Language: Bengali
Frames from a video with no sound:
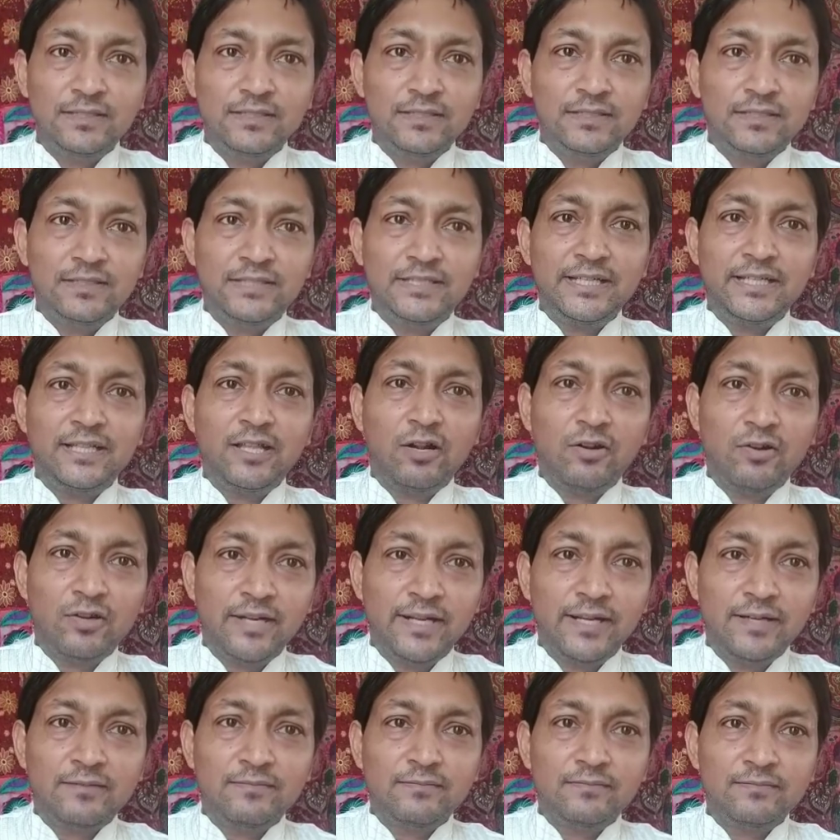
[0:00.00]
যে
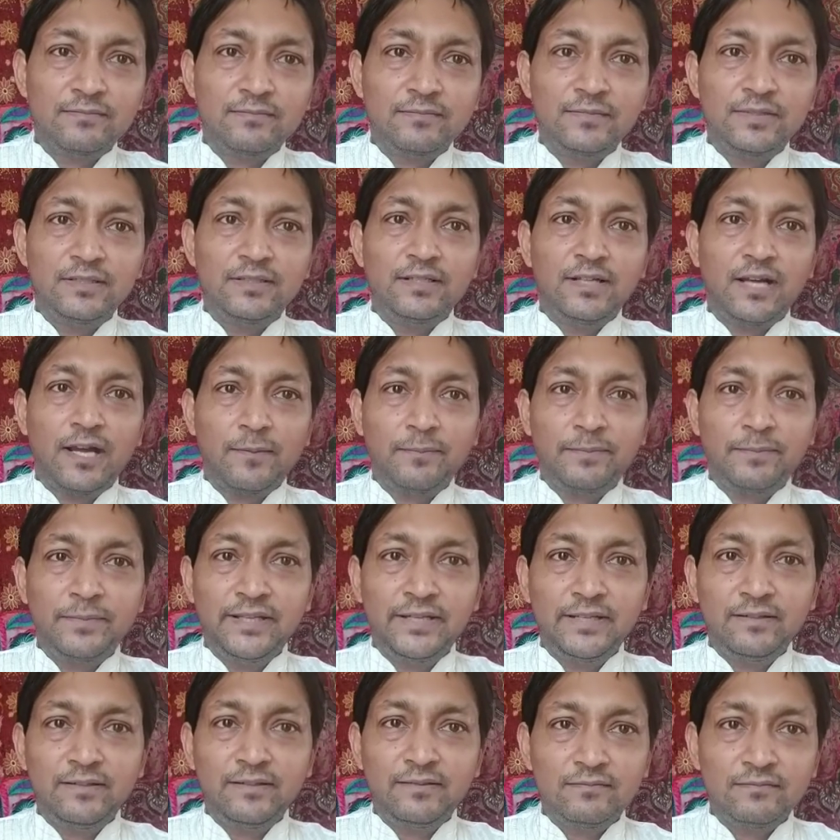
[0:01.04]
ধরনের আপনি
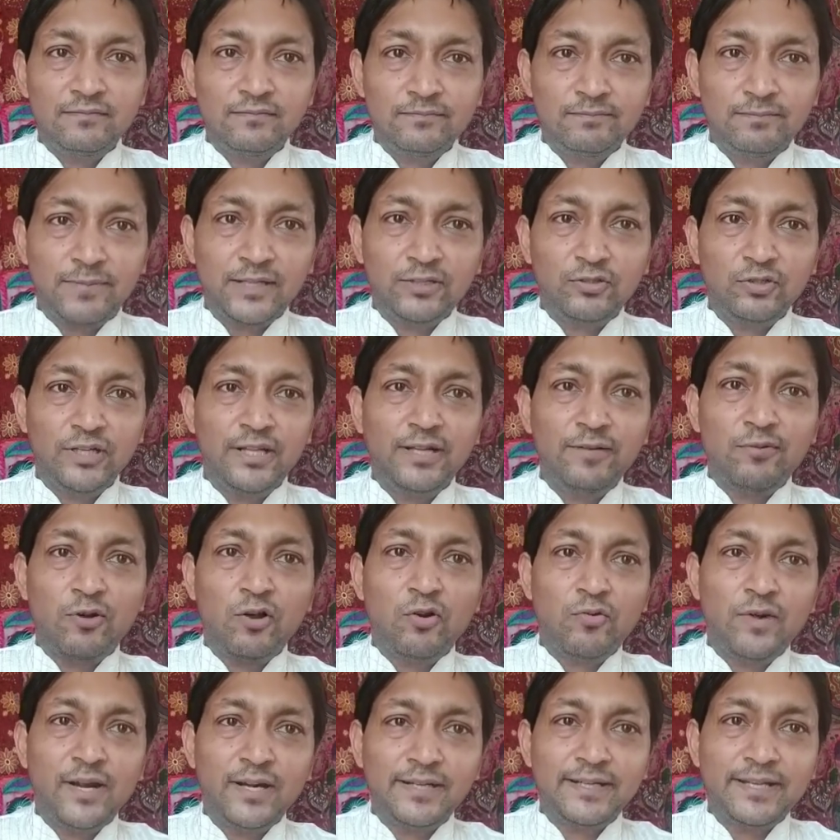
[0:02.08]
পাথরের
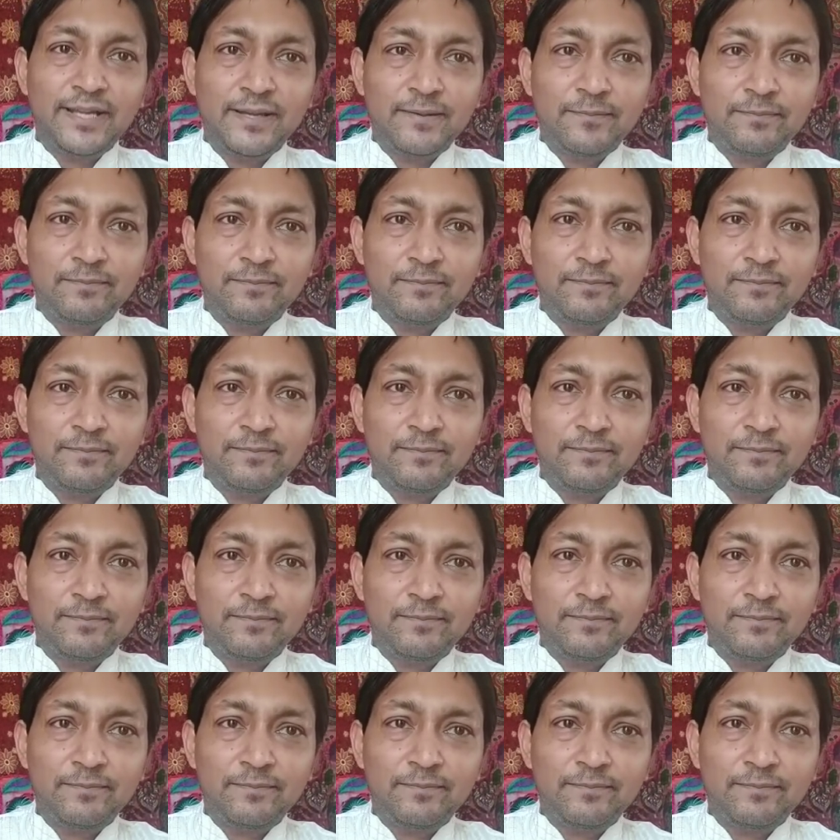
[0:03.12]
ভগবানকে